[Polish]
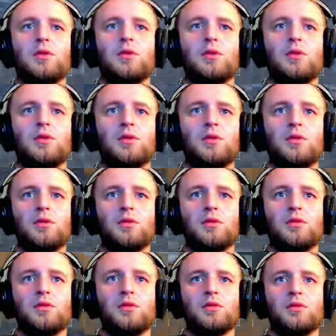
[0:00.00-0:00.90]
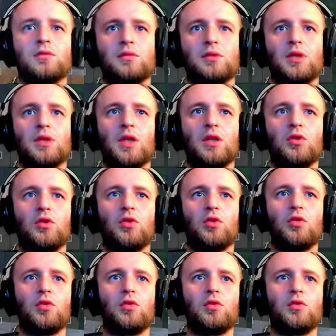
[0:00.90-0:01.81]
ten, Mogilewka. Nie,
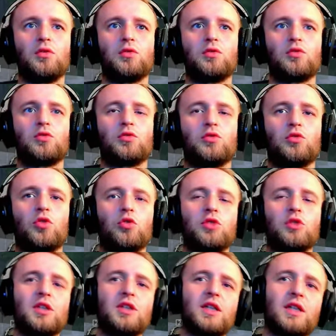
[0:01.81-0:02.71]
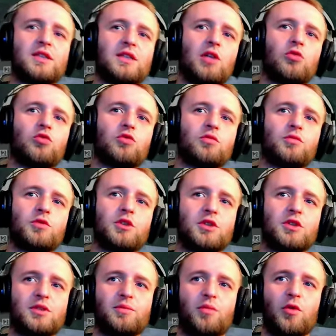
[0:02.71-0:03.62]
no to ty na zachód
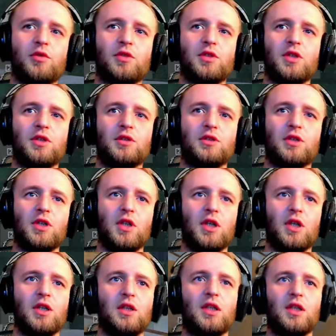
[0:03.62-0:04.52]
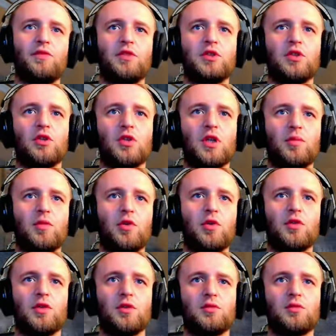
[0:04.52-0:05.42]
musisz spojrzeć i te wysokie
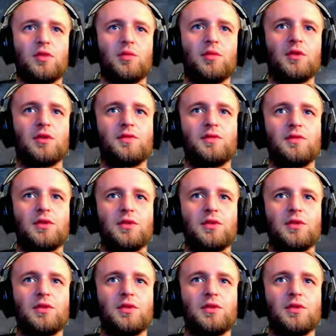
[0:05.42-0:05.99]
bloki tutaj będziesz